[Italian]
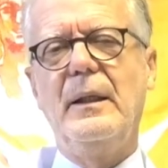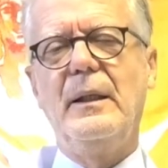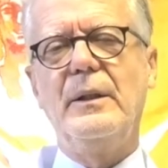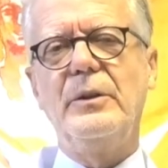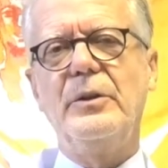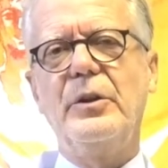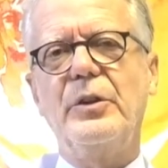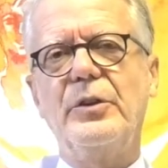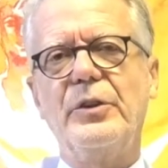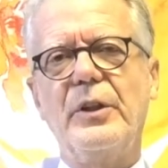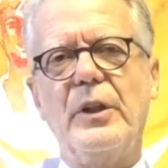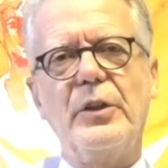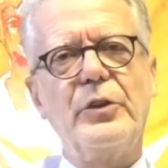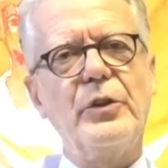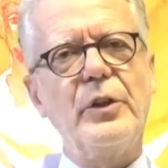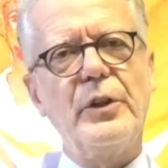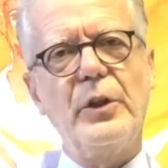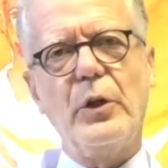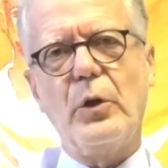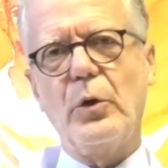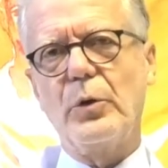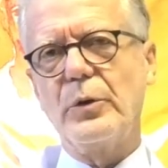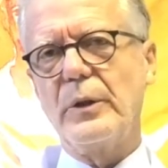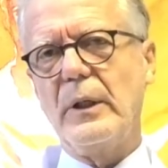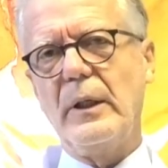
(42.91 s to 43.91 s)
ci si accede
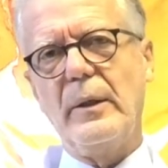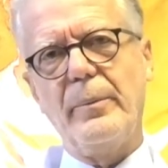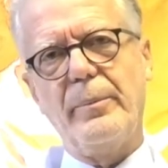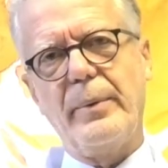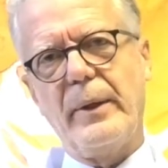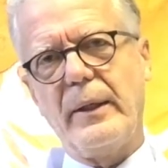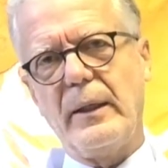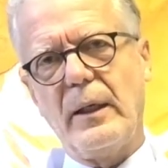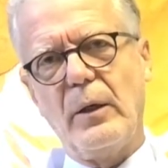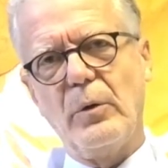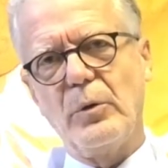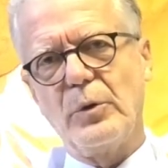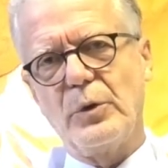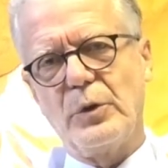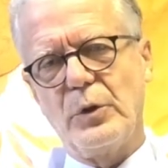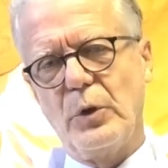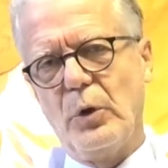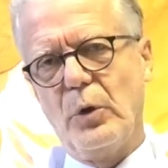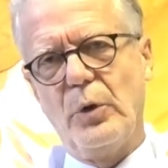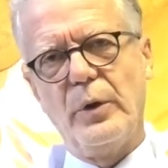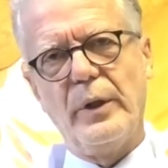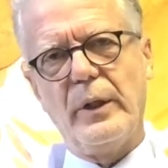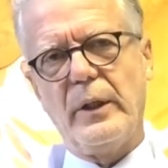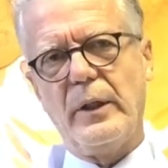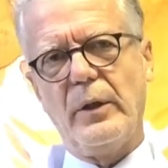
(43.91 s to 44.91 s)
con delle
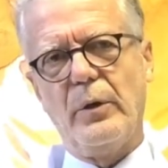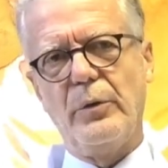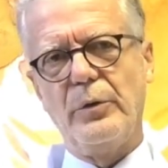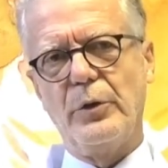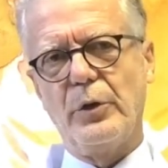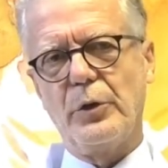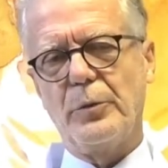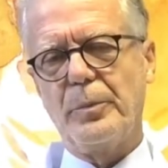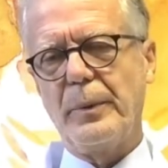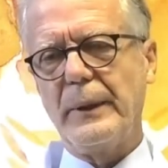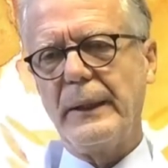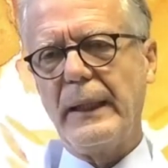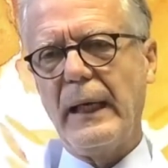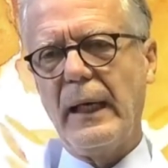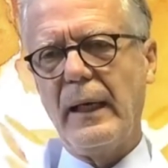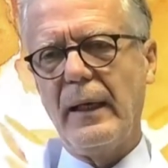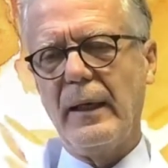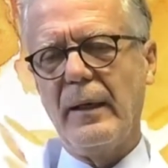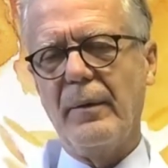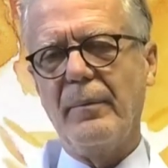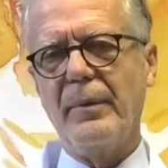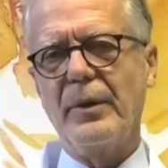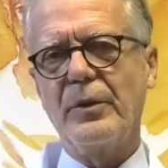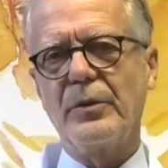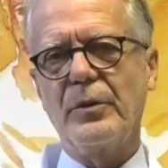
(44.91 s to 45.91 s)
precauzioni che ogni ospedale
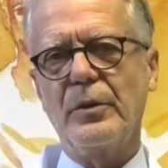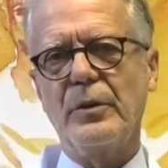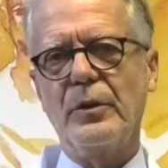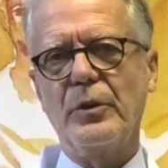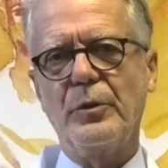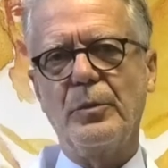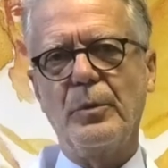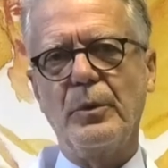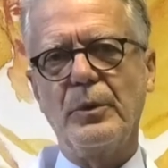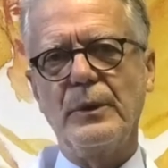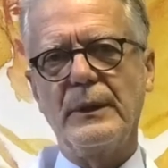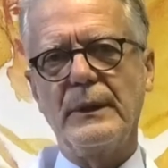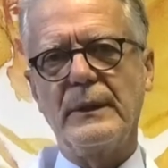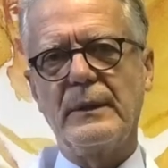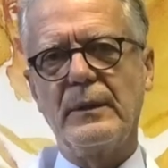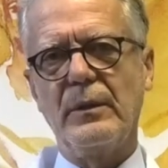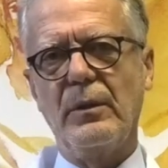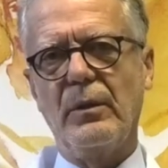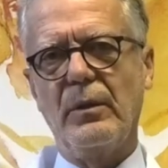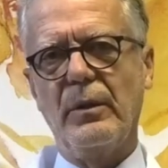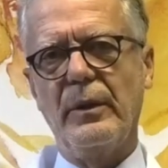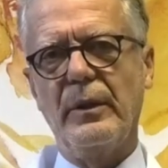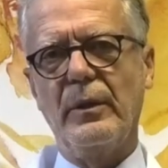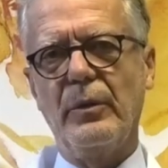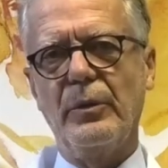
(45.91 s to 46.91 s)
ha messo a disposizione,